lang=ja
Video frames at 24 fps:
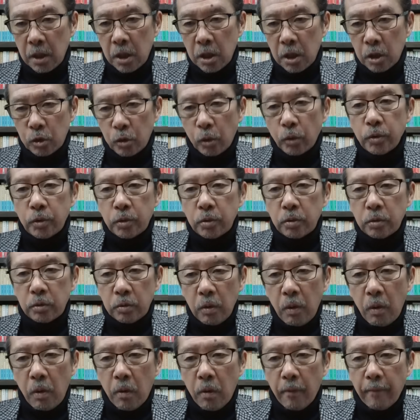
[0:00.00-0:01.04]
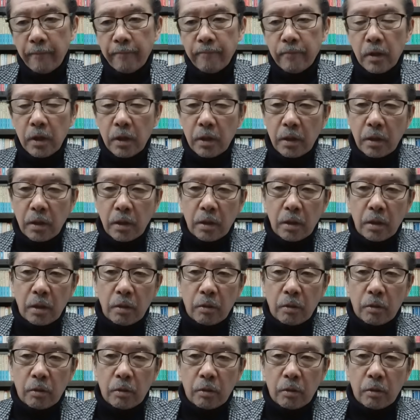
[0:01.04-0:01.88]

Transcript: そうすると、えー、